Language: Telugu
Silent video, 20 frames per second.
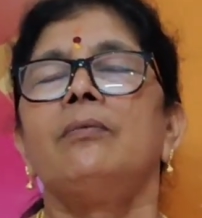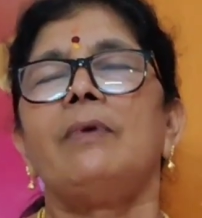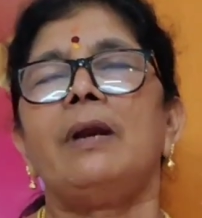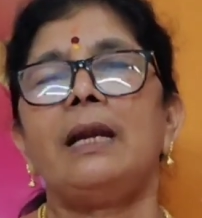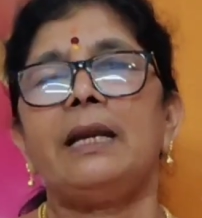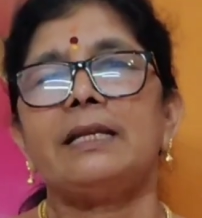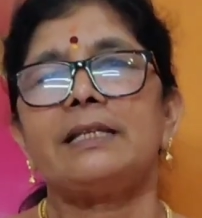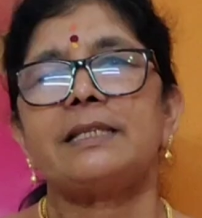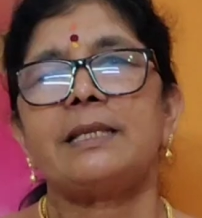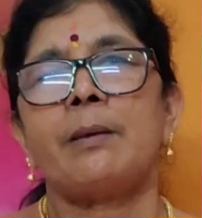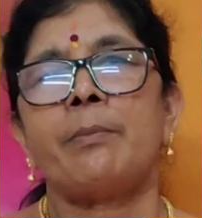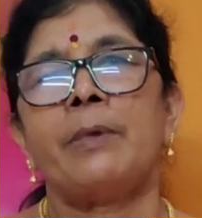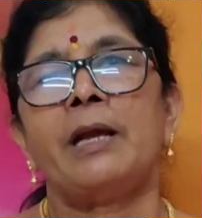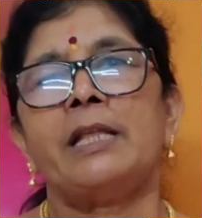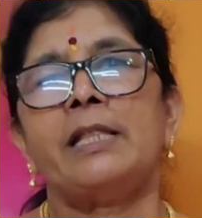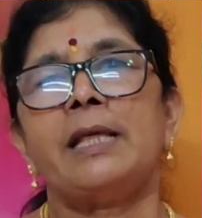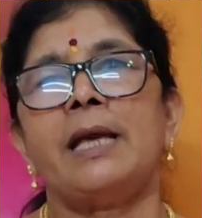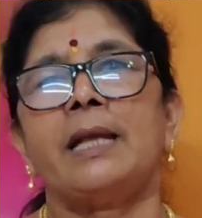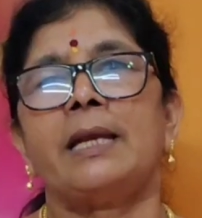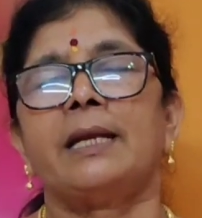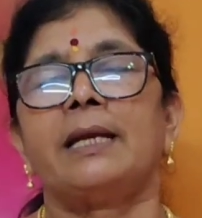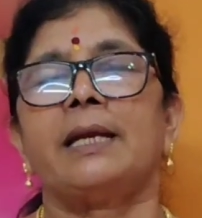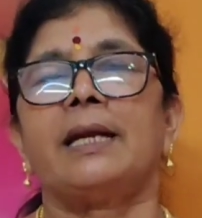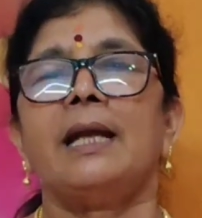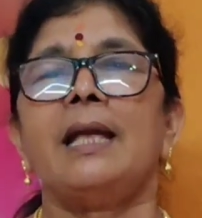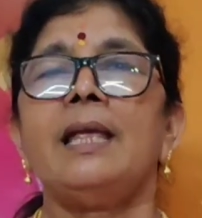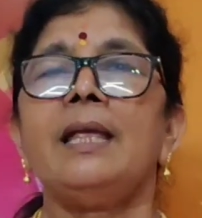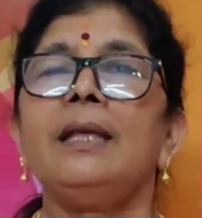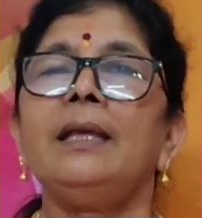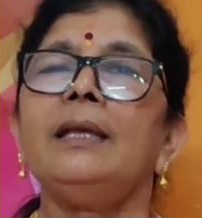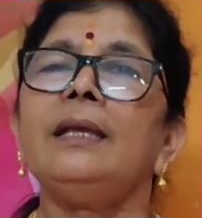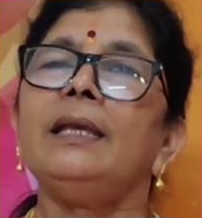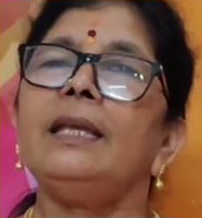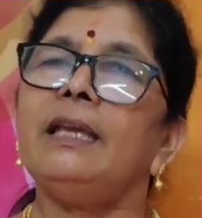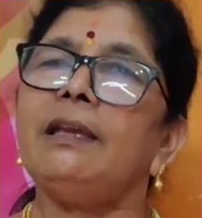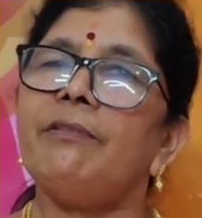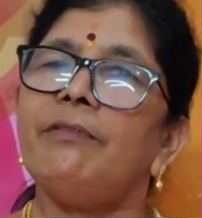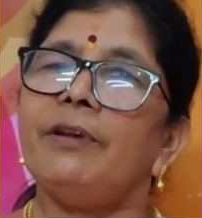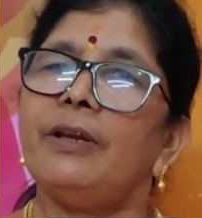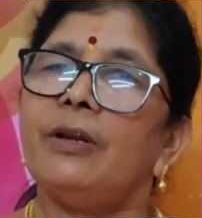వాళ్ళకి సమాధానంగా
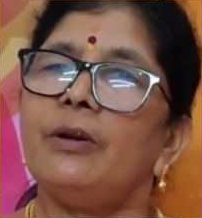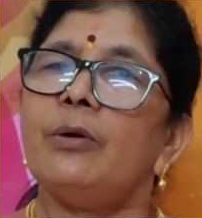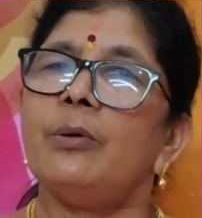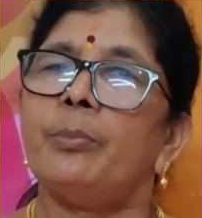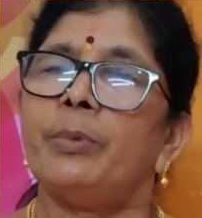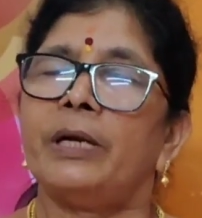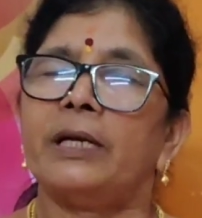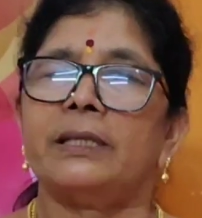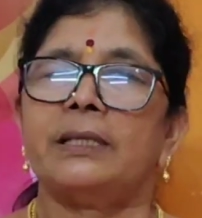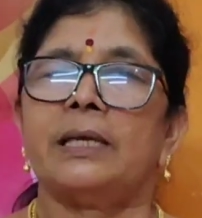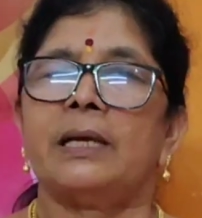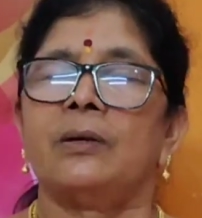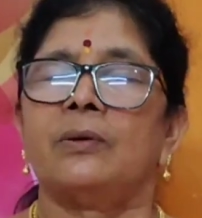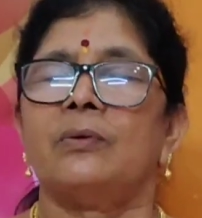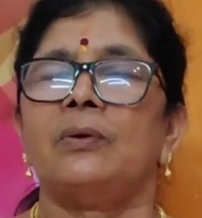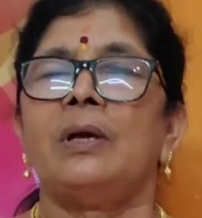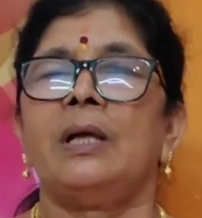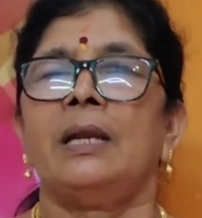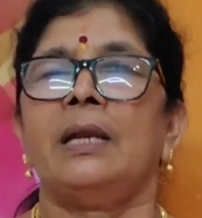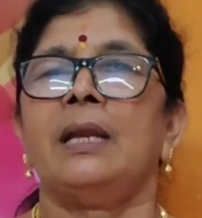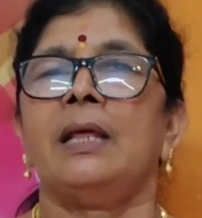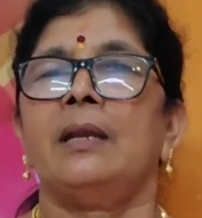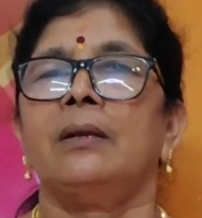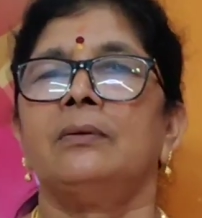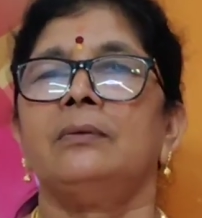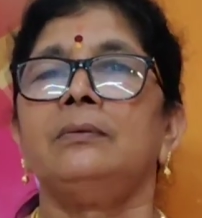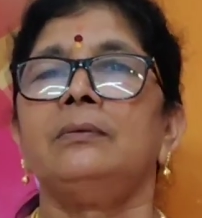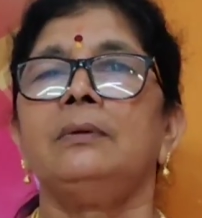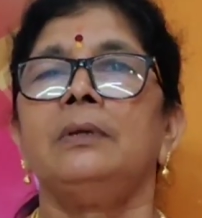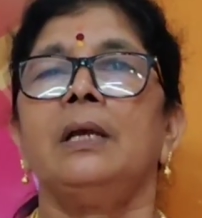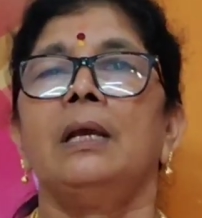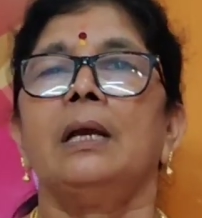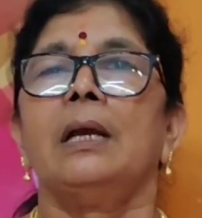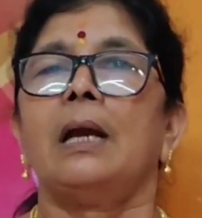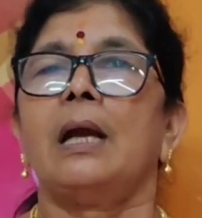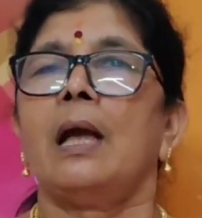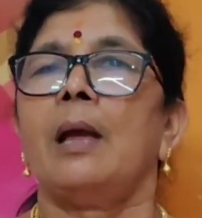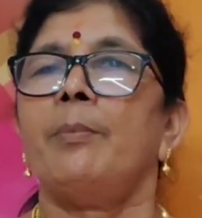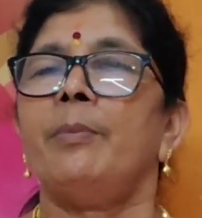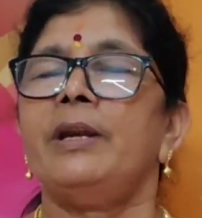ఈ వీడియో పెడతాను అన్నాను
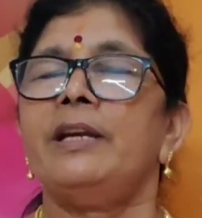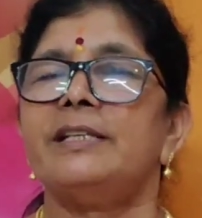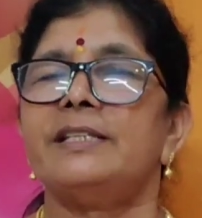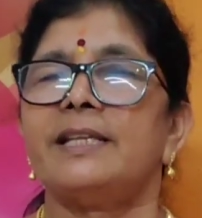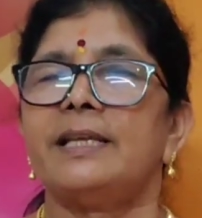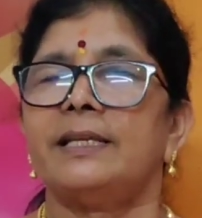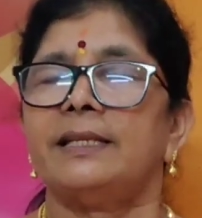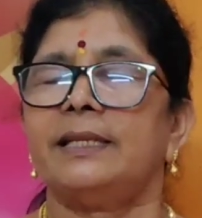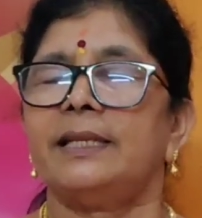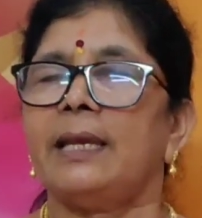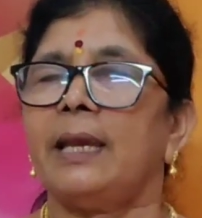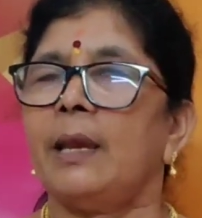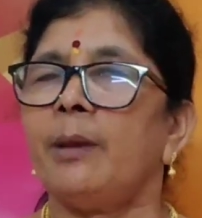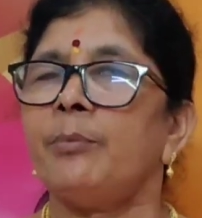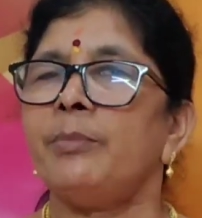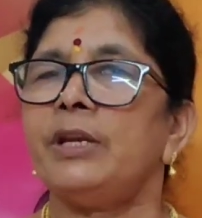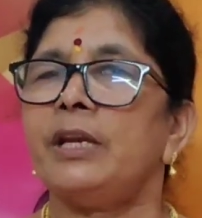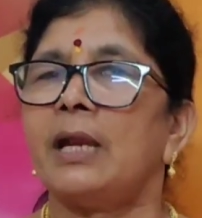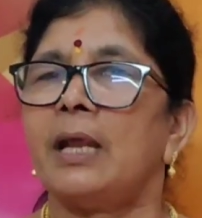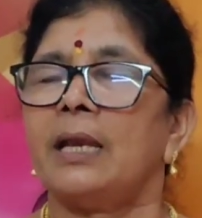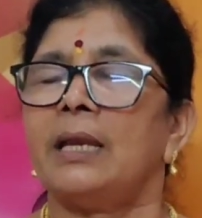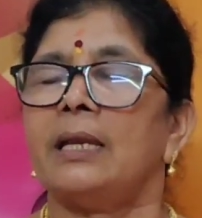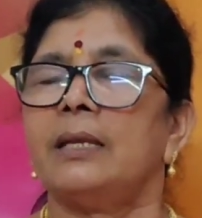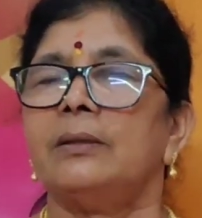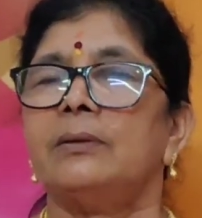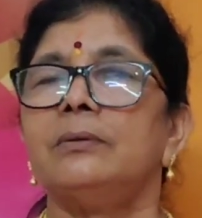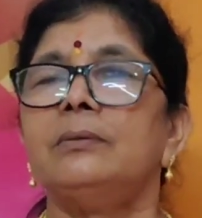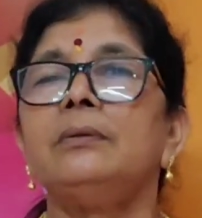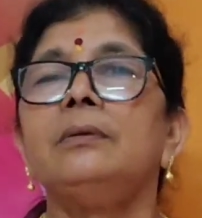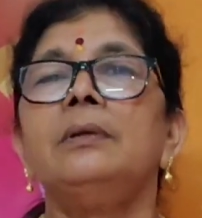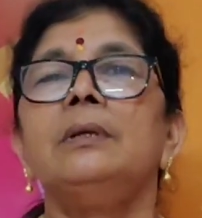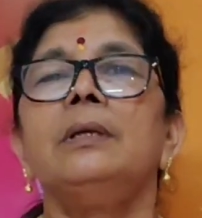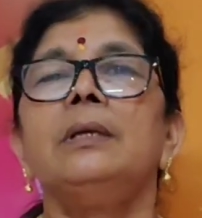కామెంట్స్ అయితే ఏమీ రాలేదు